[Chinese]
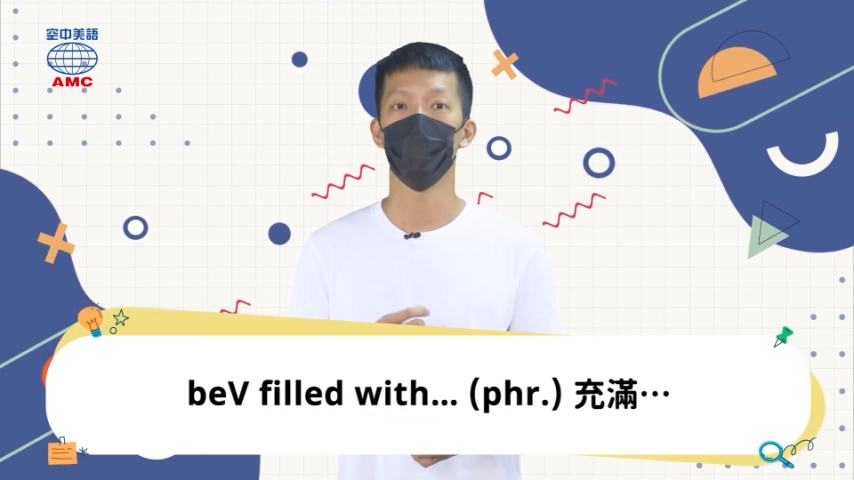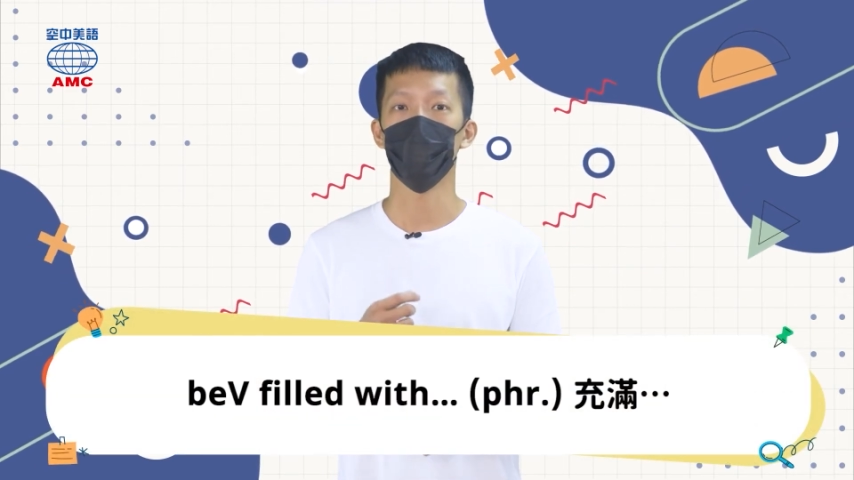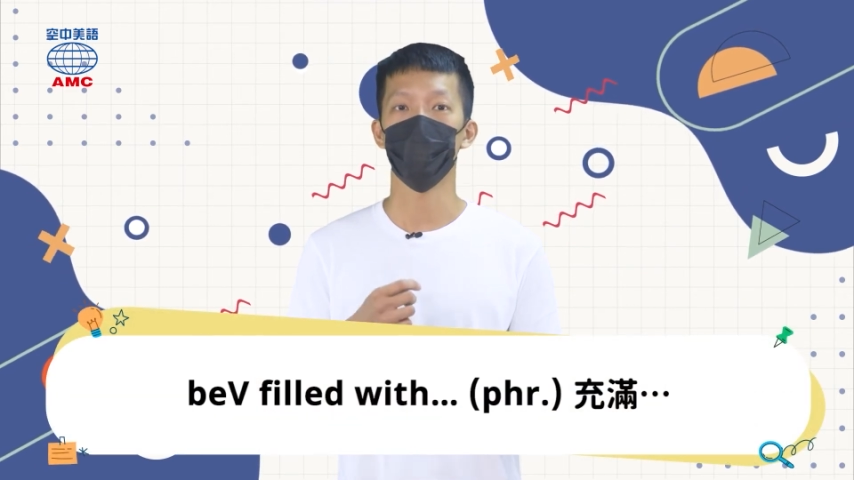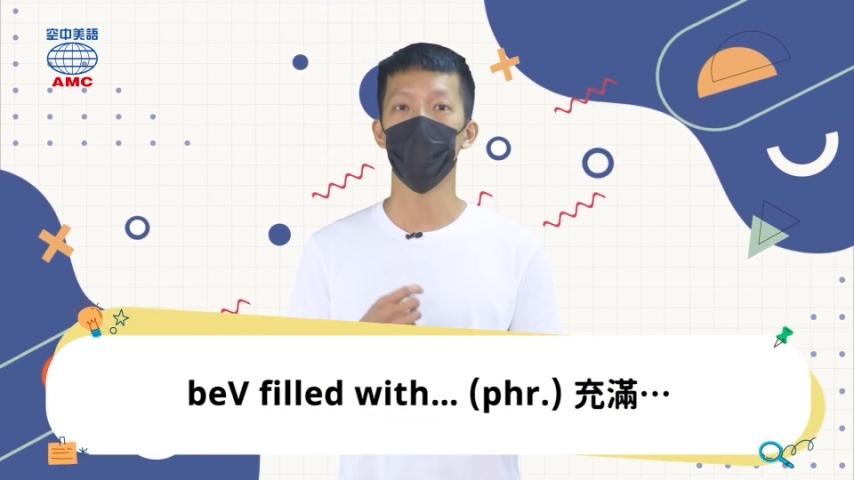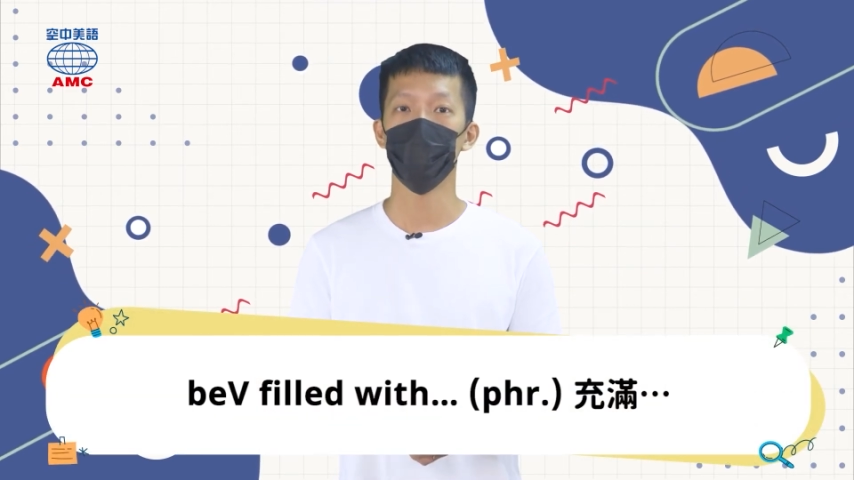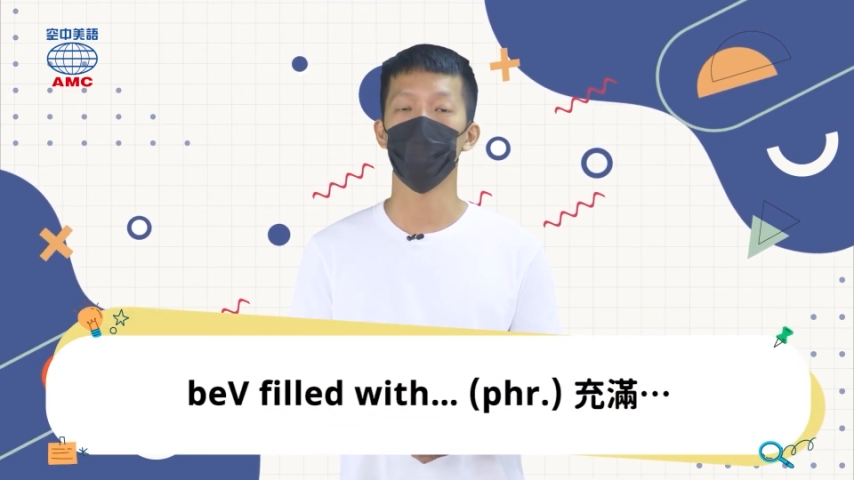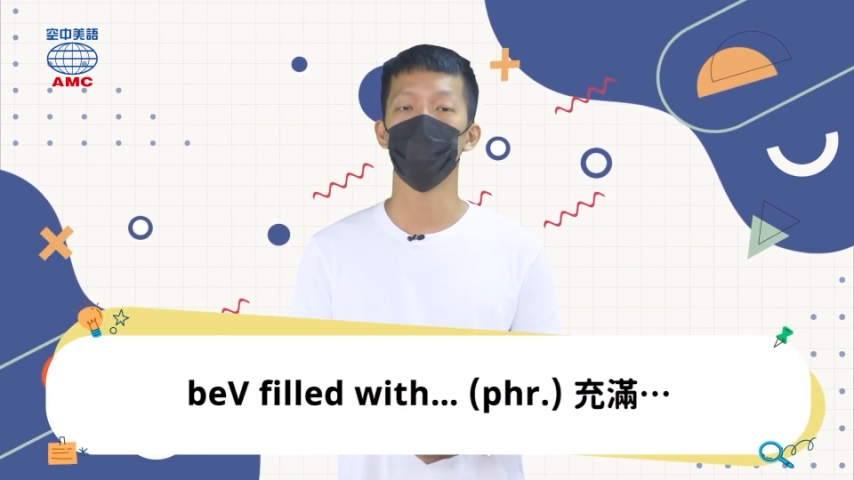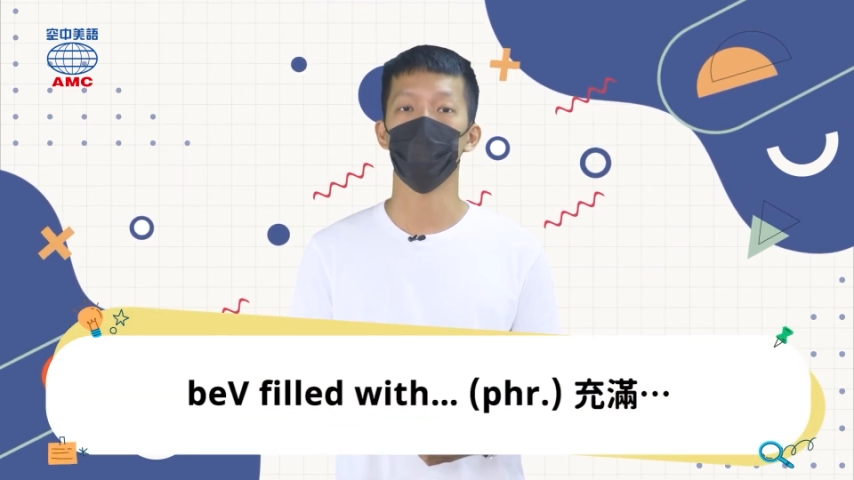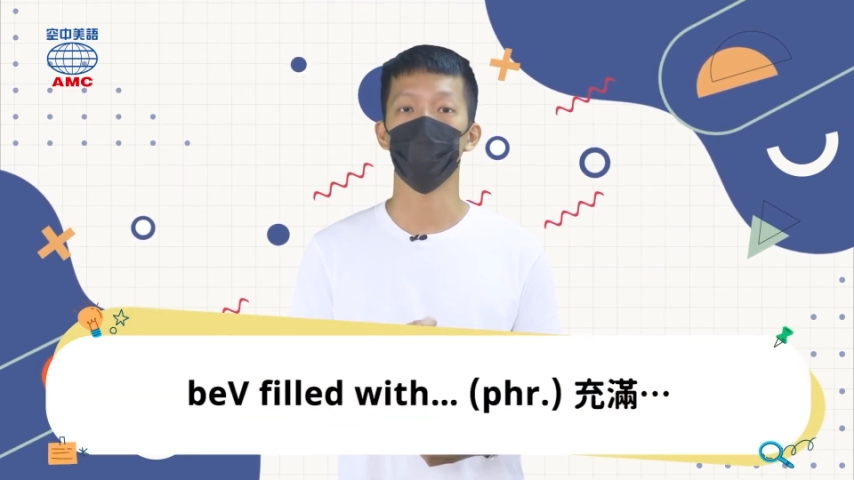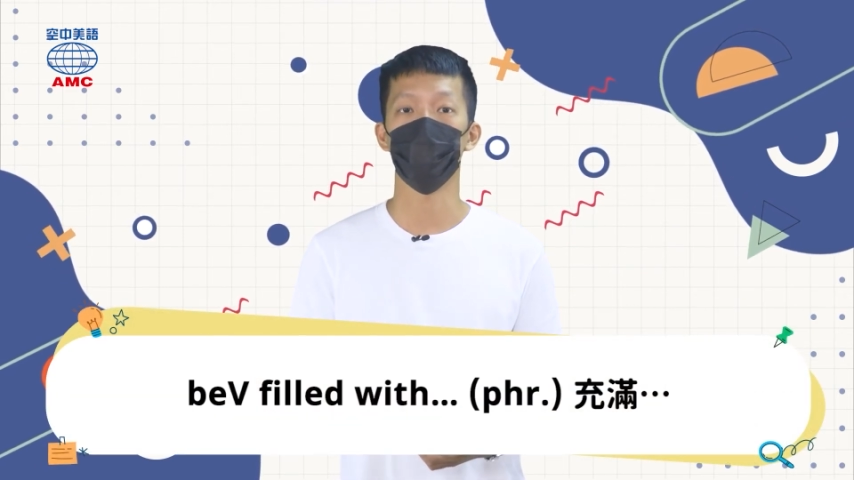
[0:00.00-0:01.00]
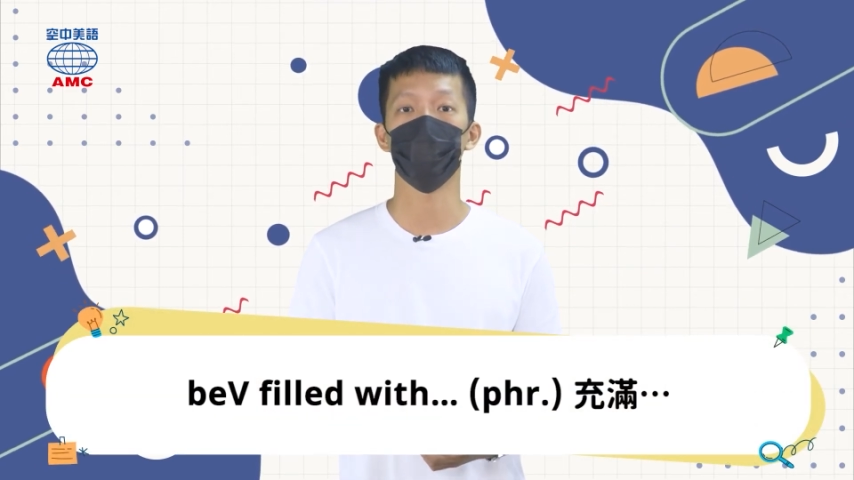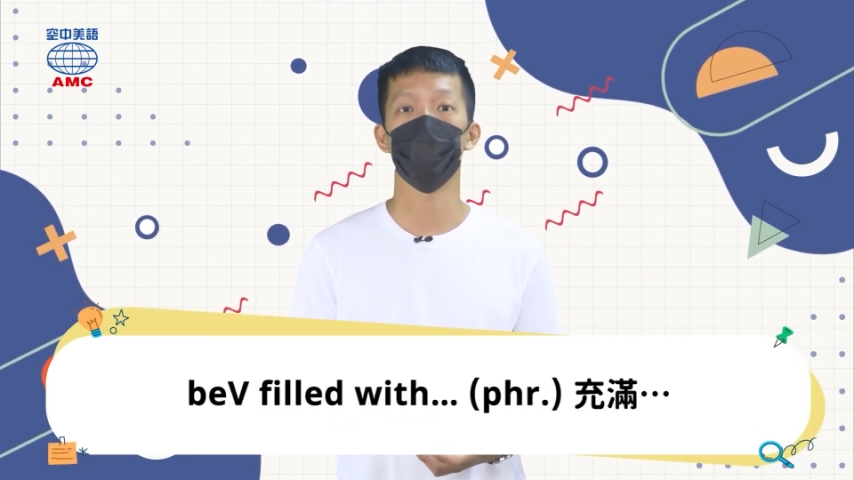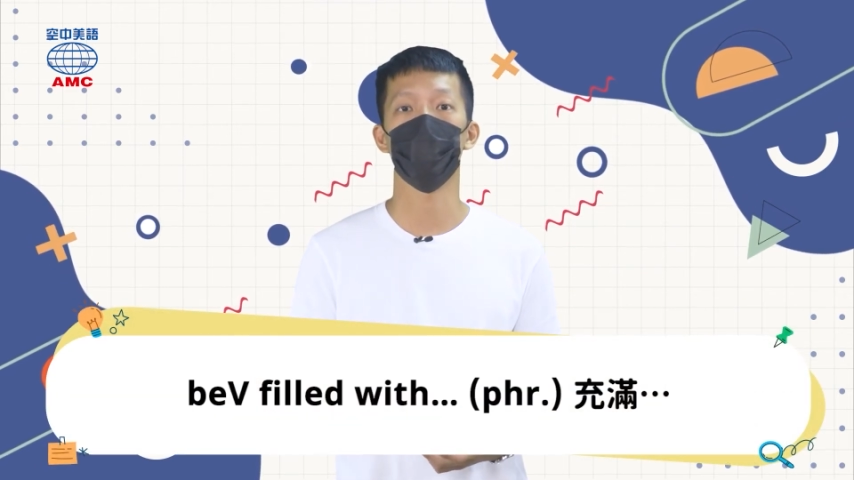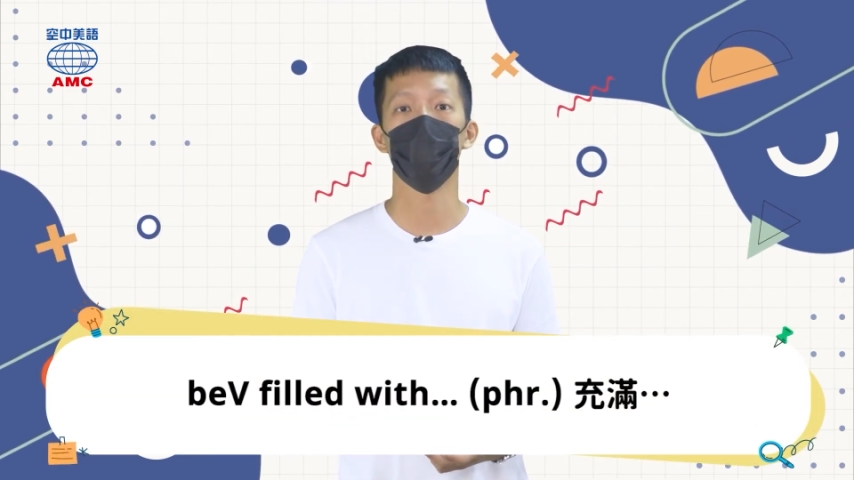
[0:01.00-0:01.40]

来代替这个 be full